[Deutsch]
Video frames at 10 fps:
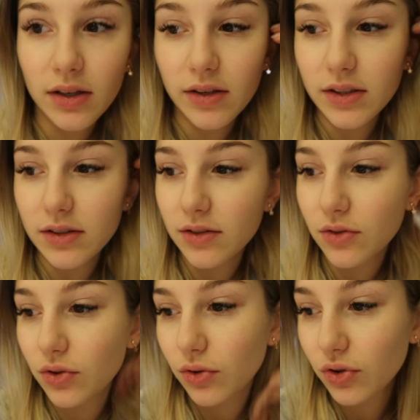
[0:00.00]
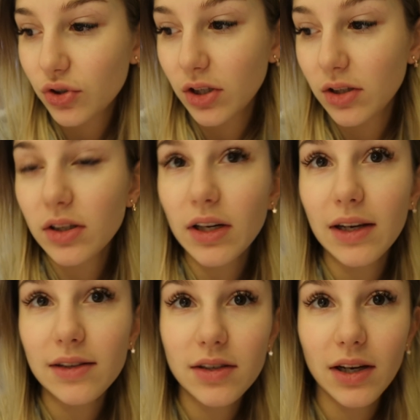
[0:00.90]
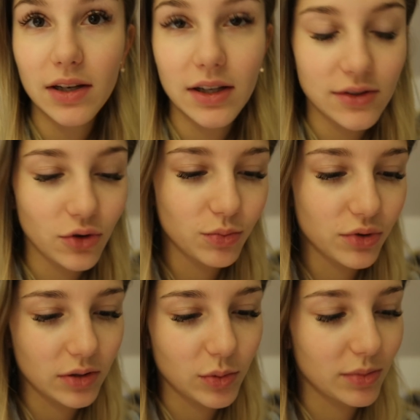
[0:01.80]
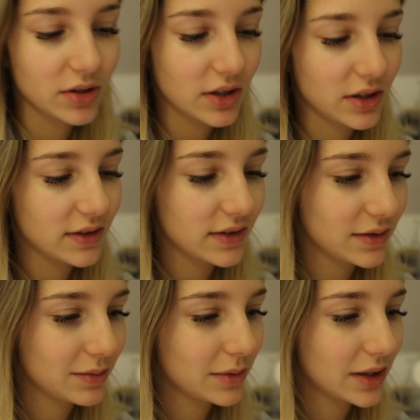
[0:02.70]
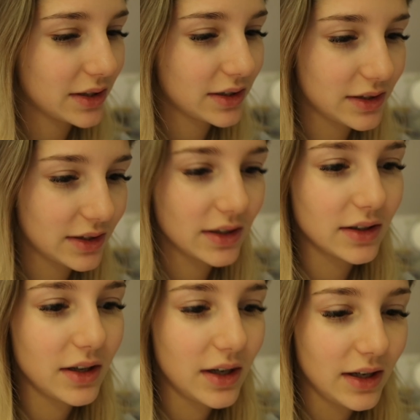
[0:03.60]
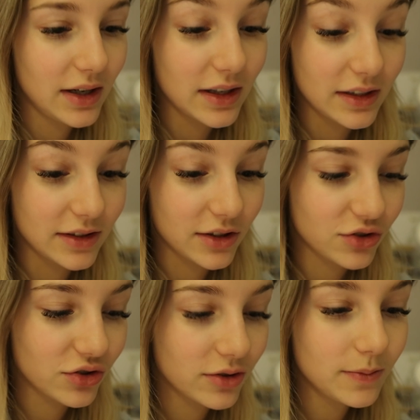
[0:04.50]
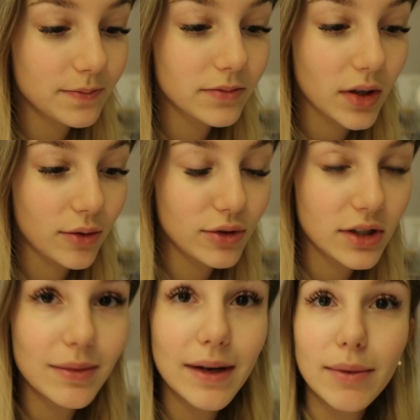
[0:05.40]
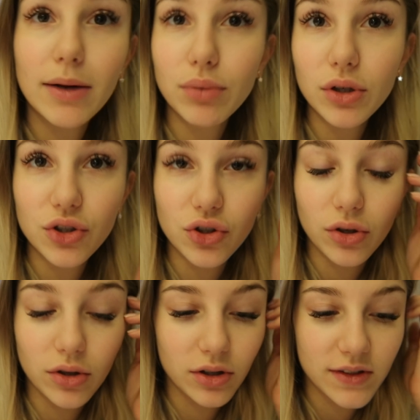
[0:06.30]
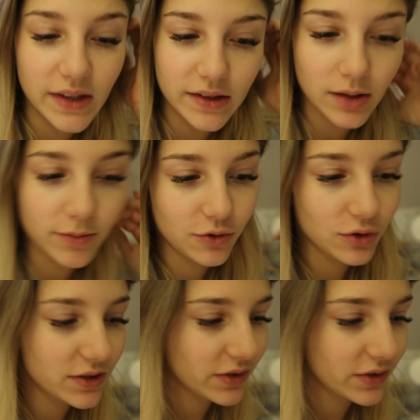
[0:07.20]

addicted und höre ständig alle Teile als Hörbücher momentan. Das ist so meine richtige Addiction. Und ich mache mein Bullet Journal Setup für